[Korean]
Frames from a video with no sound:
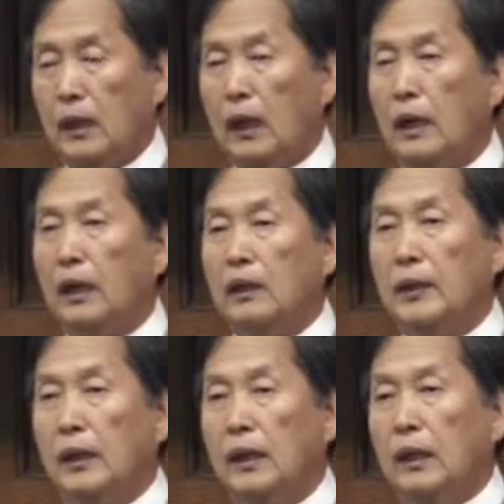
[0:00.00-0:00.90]
그러니까
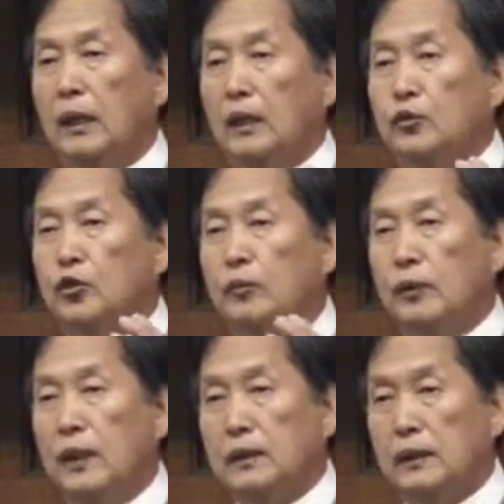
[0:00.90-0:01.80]
하나님이
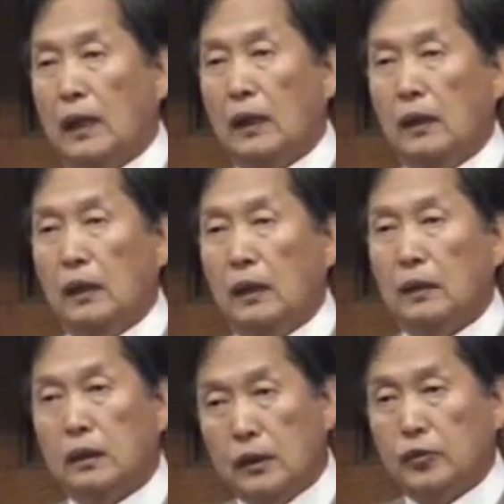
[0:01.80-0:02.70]
준비하신 양,
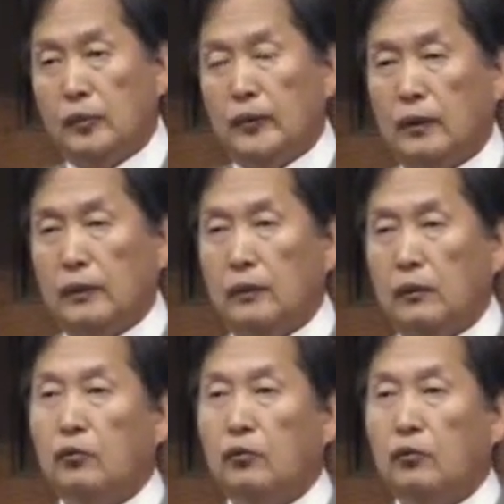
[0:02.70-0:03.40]
그 예수님이거든요.